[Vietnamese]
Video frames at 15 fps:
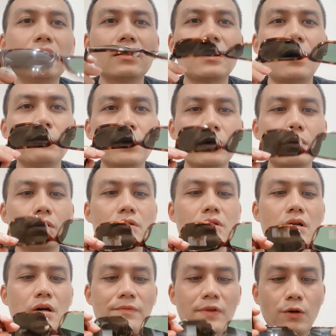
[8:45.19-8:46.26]
gọng nó
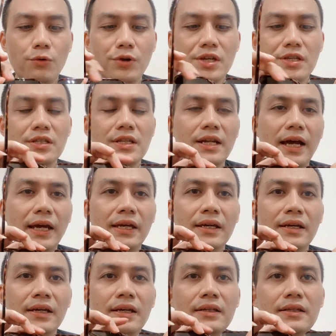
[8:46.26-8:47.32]
nhựa và cố định như thế này
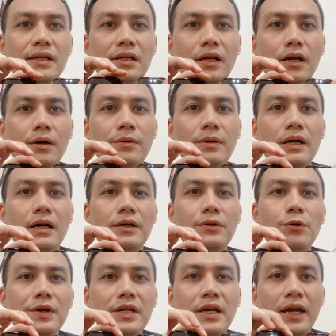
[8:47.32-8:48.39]
thì nếu mà
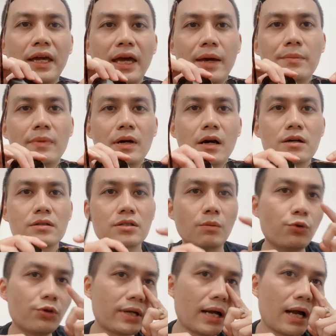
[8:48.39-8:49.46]
đối với những anh em
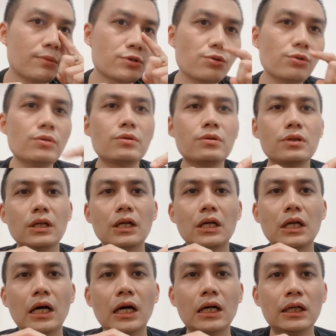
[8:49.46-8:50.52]
sống mũi cao một chút
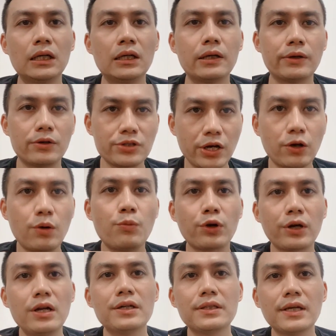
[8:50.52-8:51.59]
thì nó sẽ có một
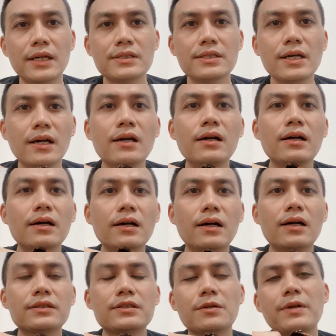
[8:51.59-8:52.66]
cái lợi thế riêng.
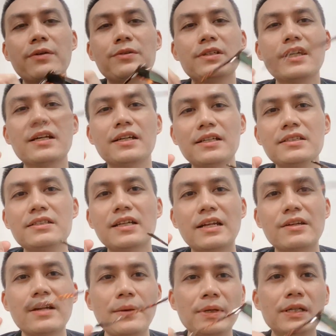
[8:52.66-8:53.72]
Trong đeo những cái kính như
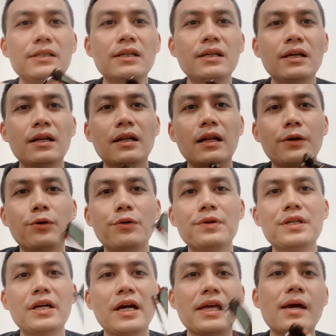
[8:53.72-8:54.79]
này nó đẹp hơn là đối với
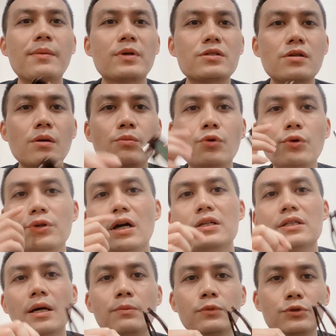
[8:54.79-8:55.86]
những anh em cái sống mũi nó
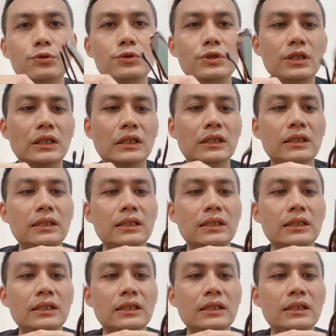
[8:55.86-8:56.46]
hơi thấp một chút thì